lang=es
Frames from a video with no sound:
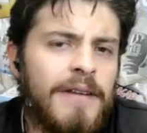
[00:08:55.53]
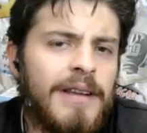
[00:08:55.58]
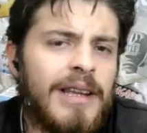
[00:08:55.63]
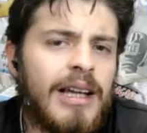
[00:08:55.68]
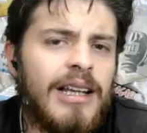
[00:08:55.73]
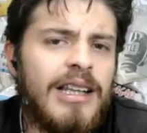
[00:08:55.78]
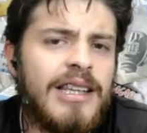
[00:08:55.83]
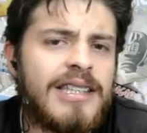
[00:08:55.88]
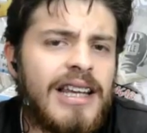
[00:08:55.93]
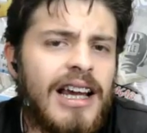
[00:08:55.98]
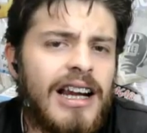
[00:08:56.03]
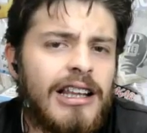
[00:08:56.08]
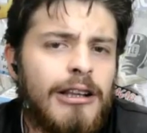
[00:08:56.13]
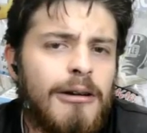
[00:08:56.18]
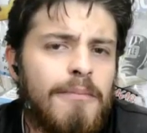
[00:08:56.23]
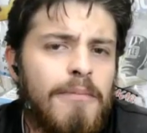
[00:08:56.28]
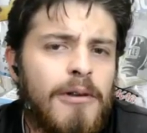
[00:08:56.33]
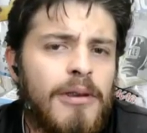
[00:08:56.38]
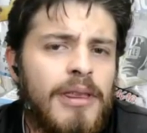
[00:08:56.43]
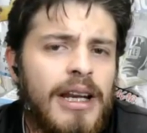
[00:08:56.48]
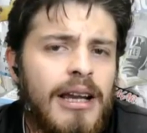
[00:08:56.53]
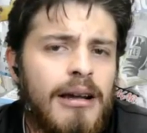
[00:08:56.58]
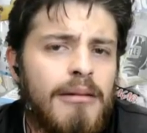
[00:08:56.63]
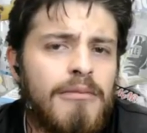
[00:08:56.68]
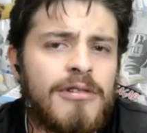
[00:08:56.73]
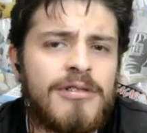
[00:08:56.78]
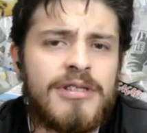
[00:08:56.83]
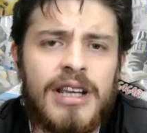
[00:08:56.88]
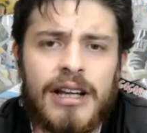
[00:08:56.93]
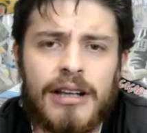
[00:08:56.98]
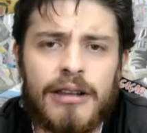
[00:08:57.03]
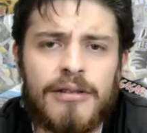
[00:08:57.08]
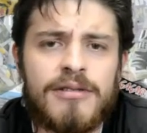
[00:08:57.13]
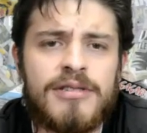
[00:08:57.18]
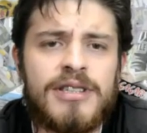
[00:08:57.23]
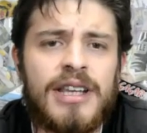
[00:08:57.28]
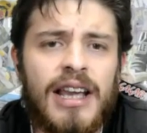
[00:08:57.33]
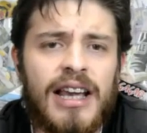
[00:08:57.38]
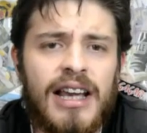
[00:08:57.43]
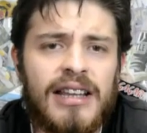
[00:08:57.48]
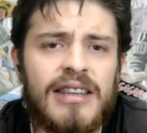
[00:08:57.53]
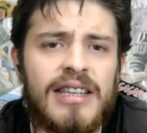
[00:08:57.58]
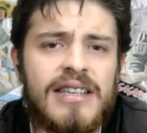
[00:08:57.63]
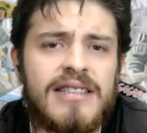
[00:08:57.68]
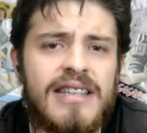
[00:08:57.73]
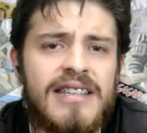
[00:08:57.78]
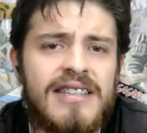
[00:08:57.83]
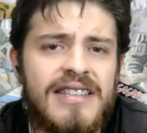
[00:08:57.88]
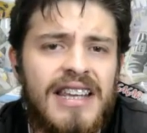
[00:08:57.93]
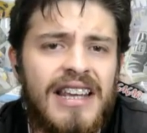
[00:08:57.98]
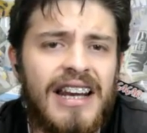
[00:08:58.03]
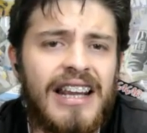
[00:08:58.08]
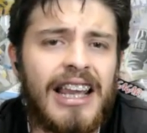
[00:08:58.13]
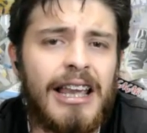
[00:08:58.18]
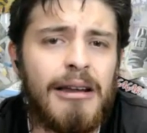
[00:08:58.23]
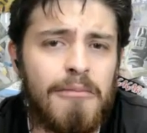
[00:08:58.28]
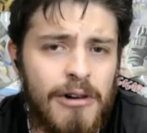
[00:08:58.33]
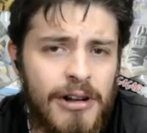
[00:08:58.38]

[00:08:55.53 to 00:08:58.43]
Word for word: finalizar, no podríamos irnos sin antes decir que